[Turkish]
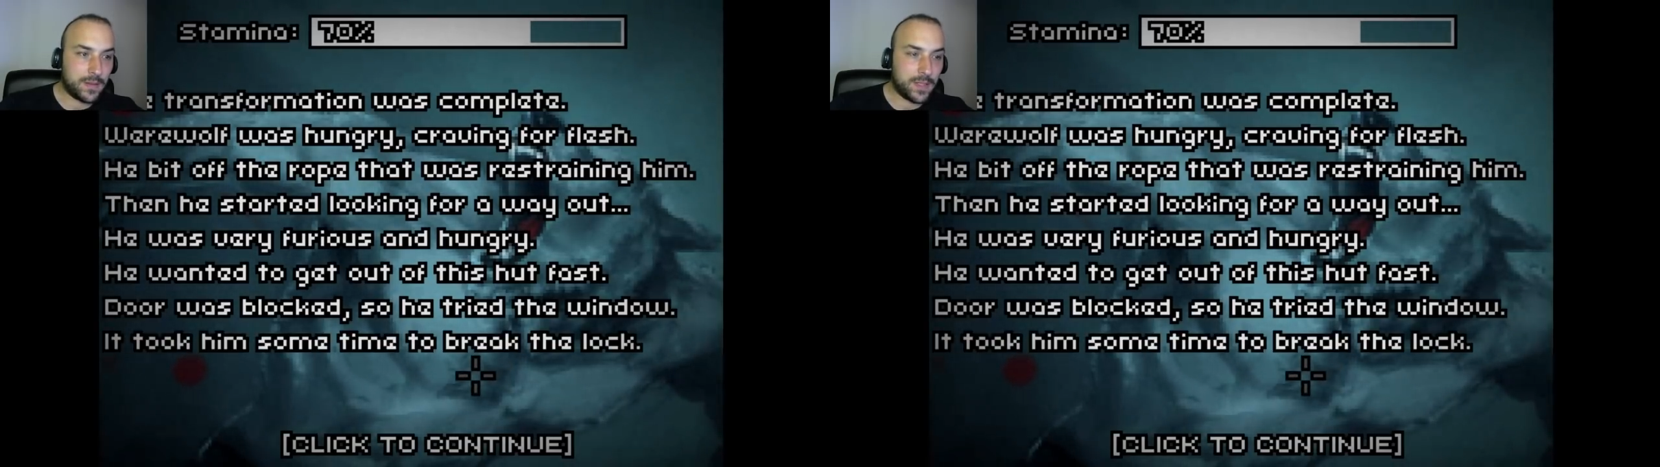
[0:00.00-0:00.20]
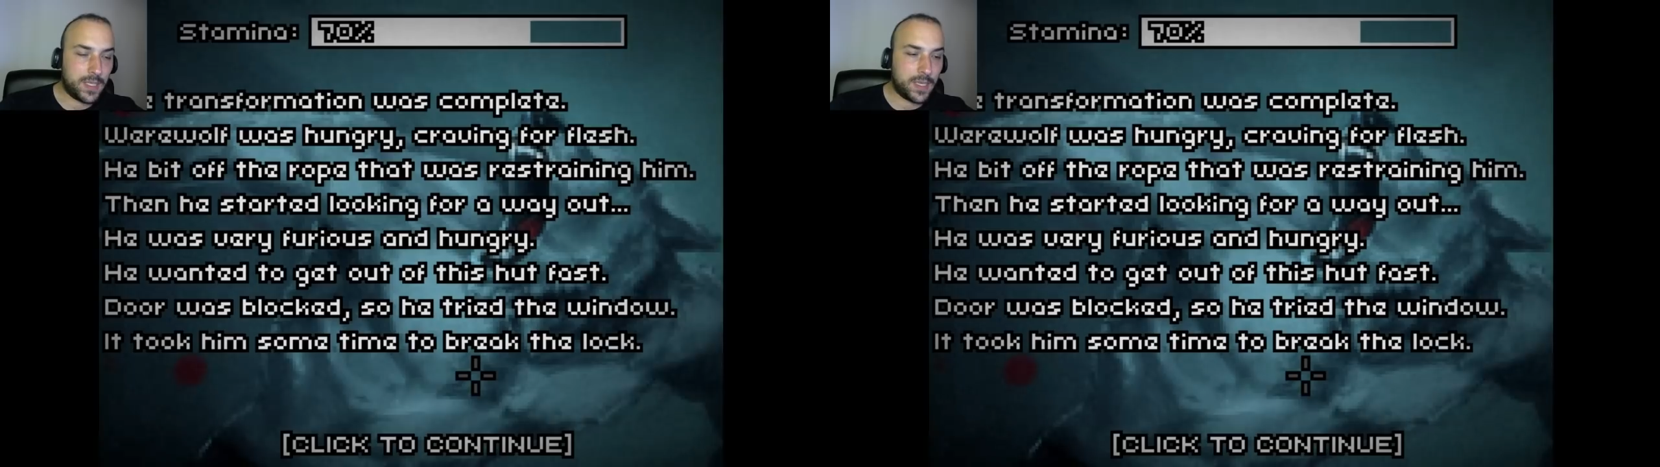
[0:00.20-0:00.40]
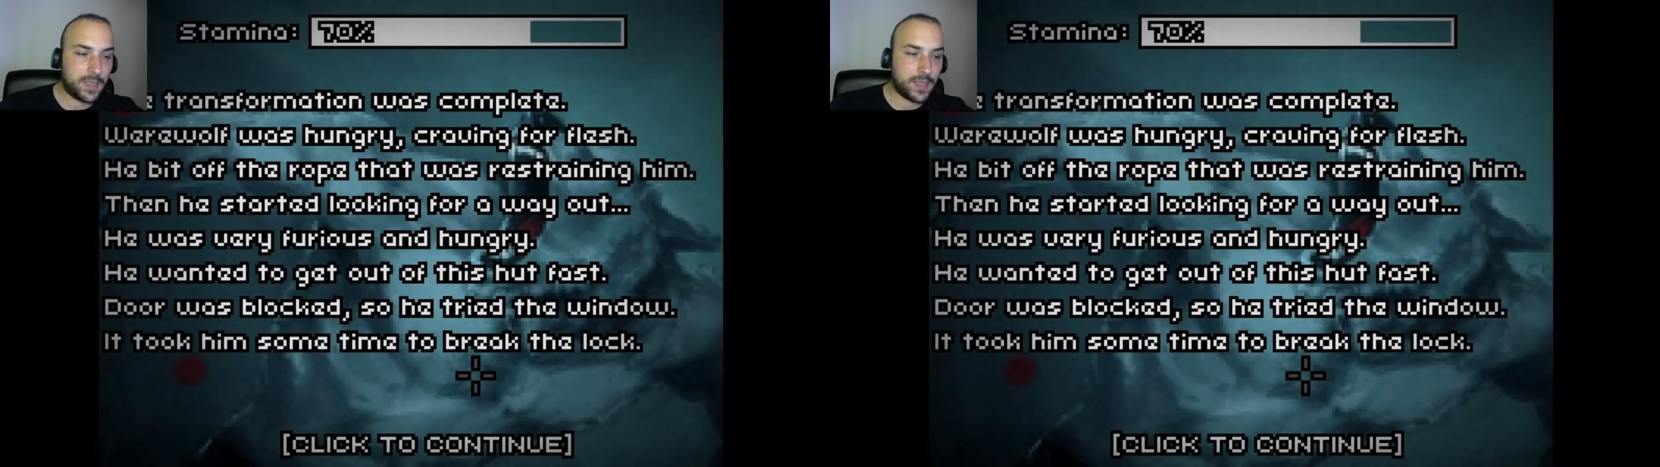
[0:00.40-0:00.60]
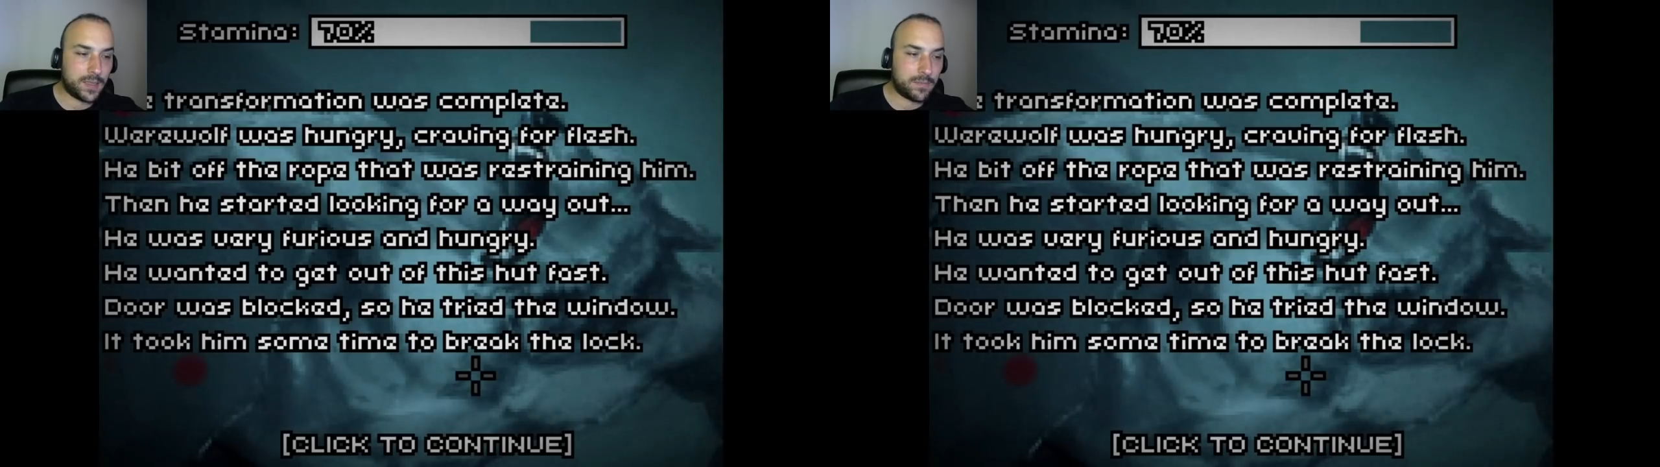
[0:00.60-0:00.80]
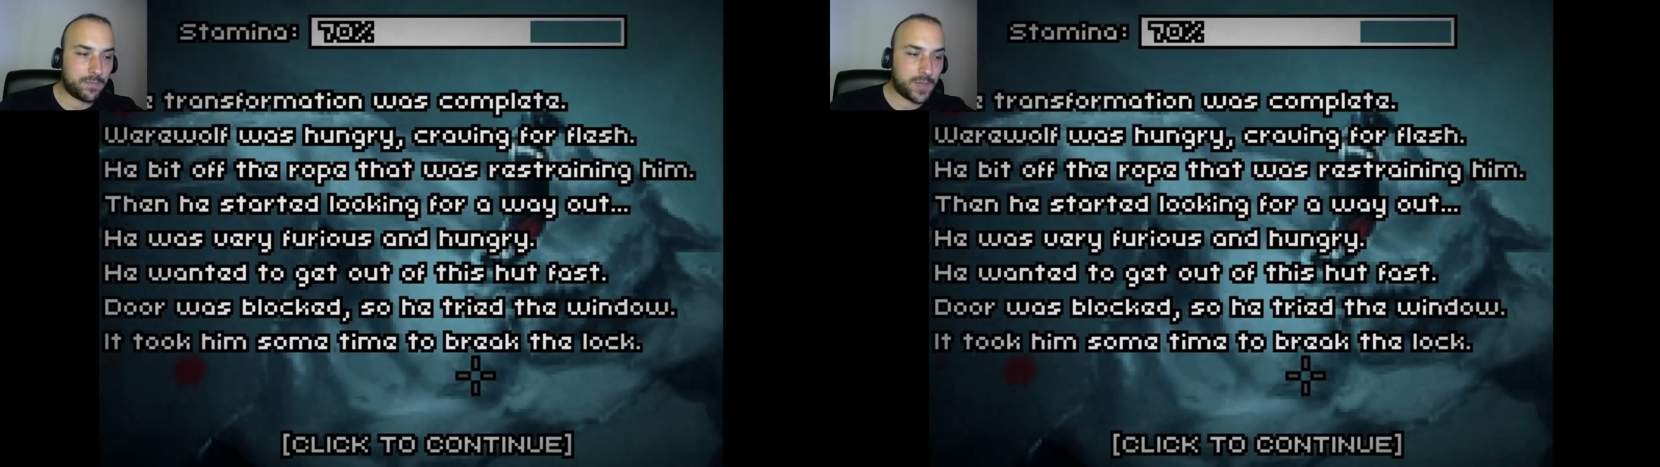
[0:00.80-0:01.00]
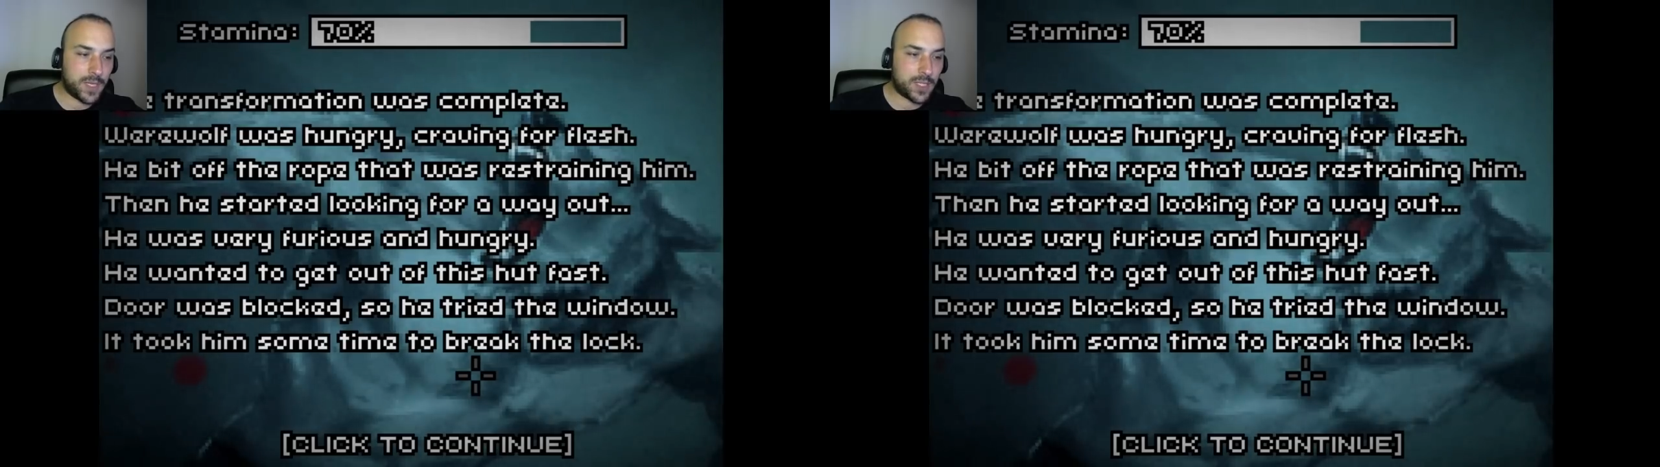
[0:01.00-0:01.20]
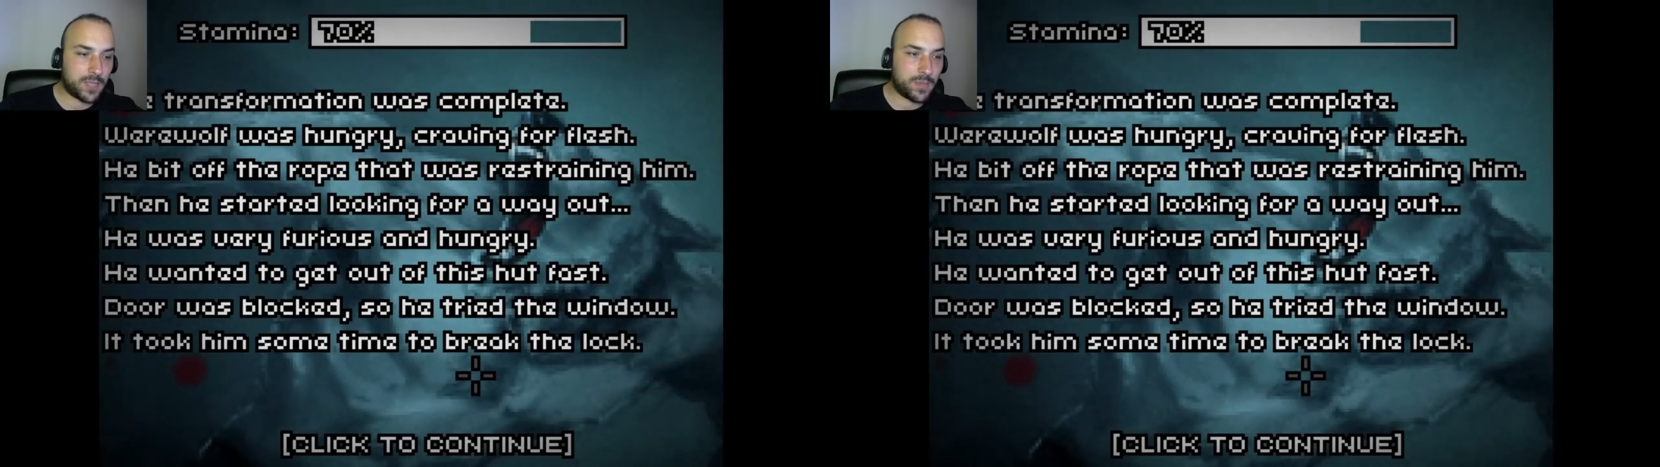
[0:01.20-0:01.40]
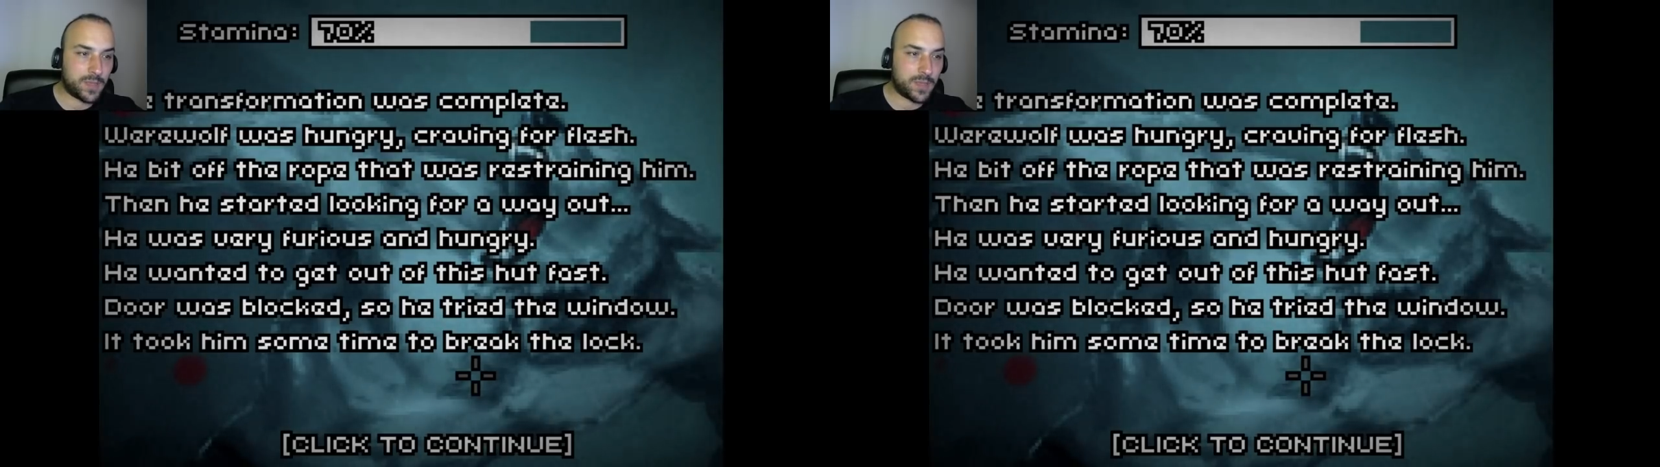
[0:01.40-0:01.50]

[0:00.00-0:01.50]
Kilidi parçalaması